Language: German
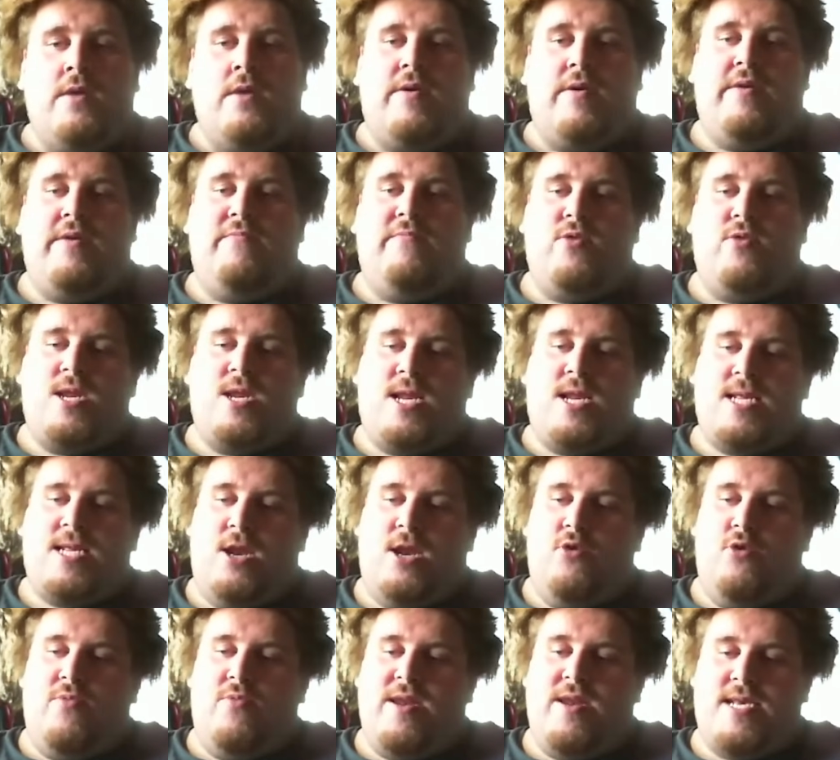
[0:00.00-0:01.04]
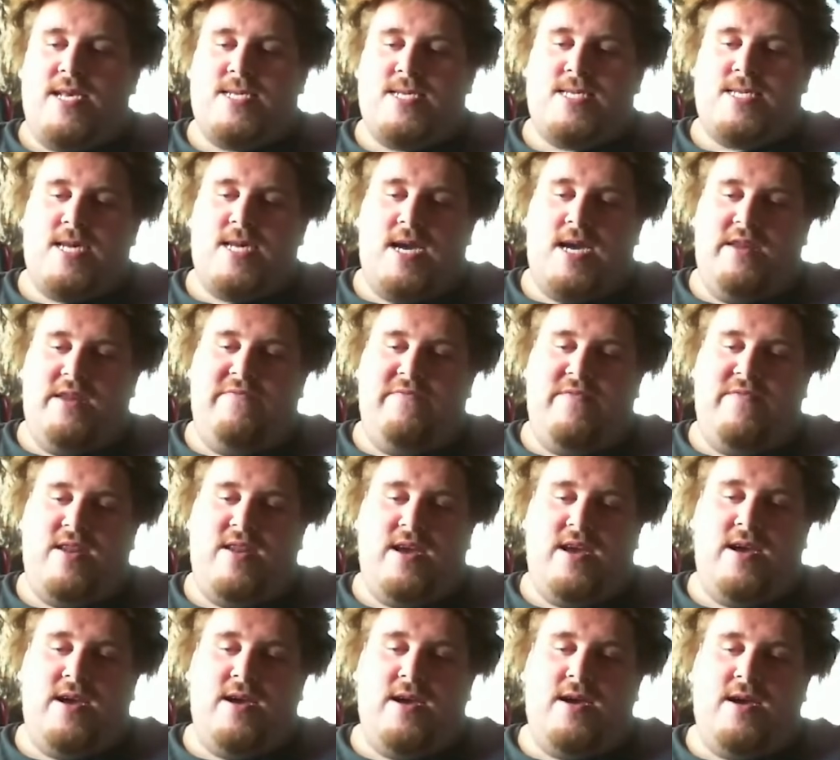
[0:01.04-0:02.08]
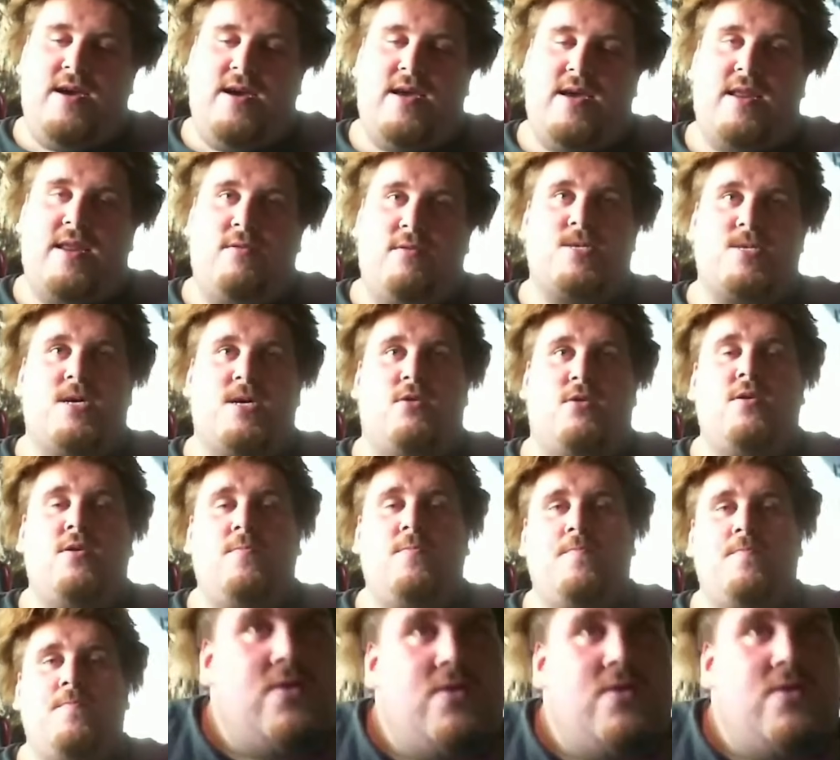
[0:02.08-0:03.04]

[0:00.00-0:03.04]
Weil dann möchte ich das Halloween-Design wieder äh, raushauen.